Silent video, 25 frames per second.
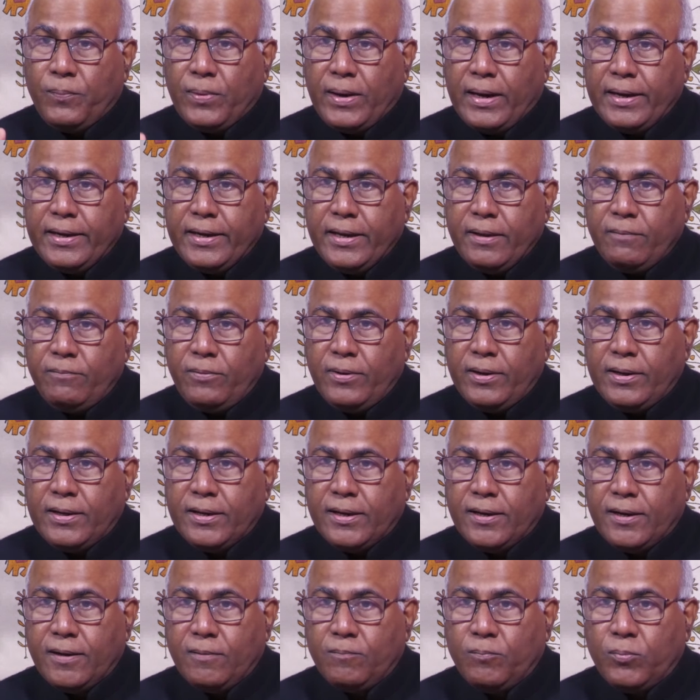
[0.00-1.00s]
పార్టీ
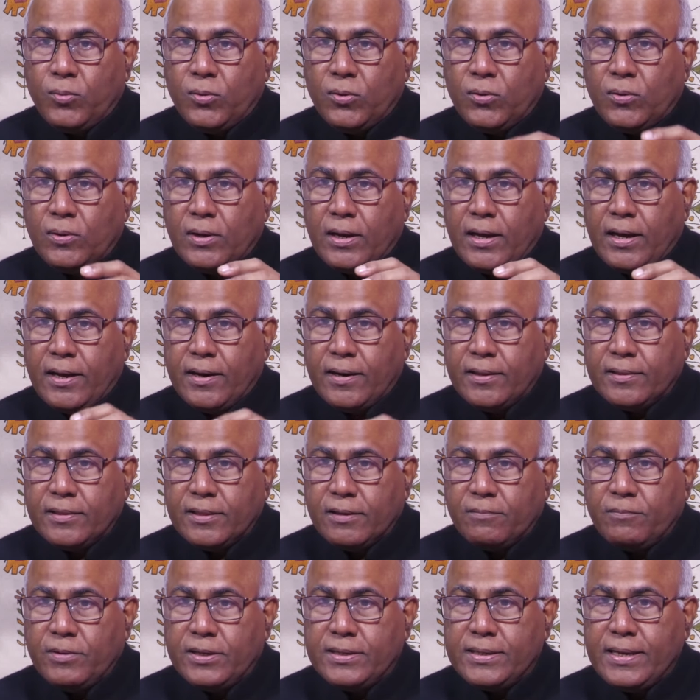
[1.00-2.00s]
పెట్టినప్పుడు రానంత
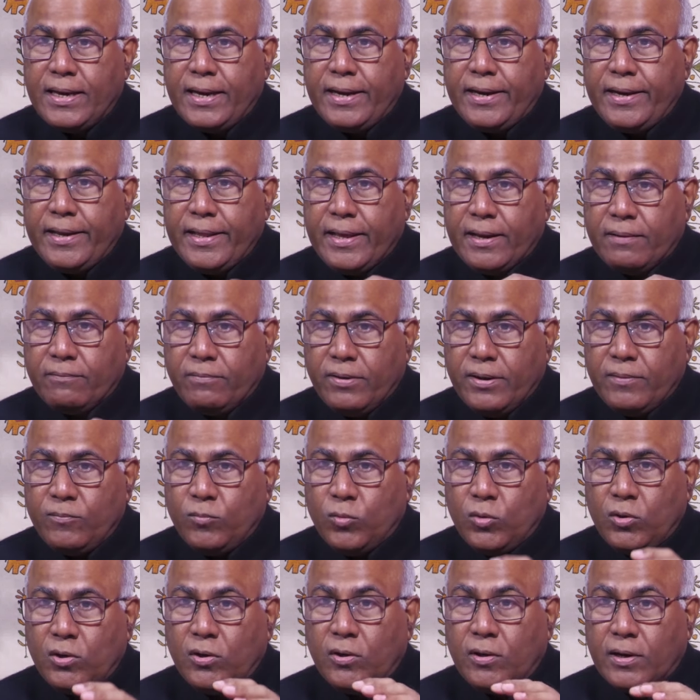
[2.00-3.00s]
మెజారిటీ ఎనభై
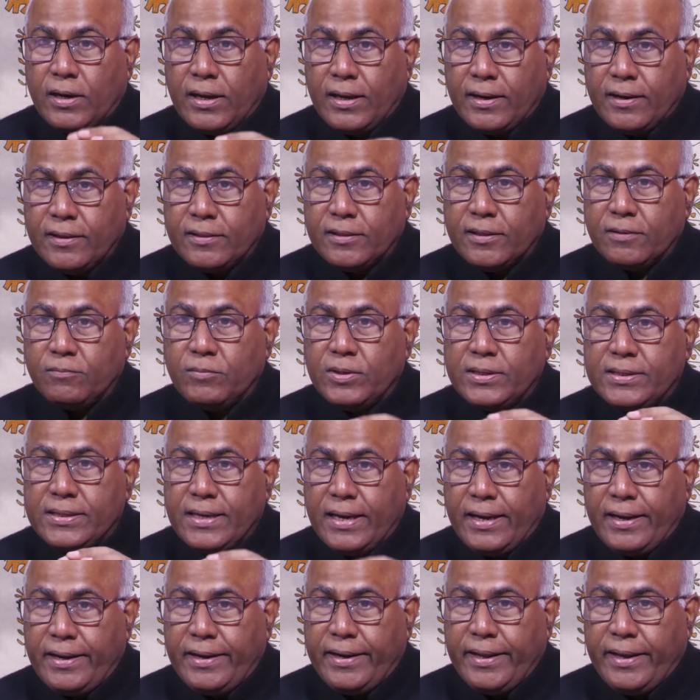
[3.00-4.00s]
మూడులో రానంత
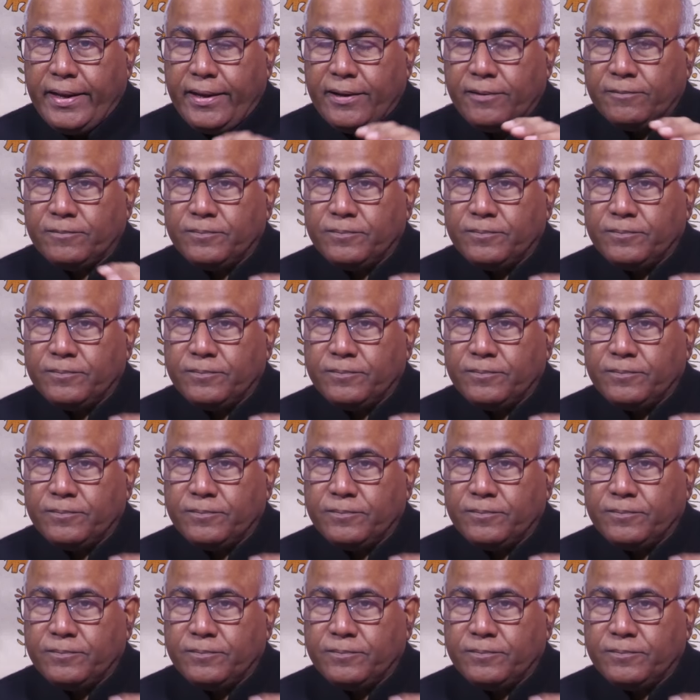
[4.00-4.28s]
మెజారిటీ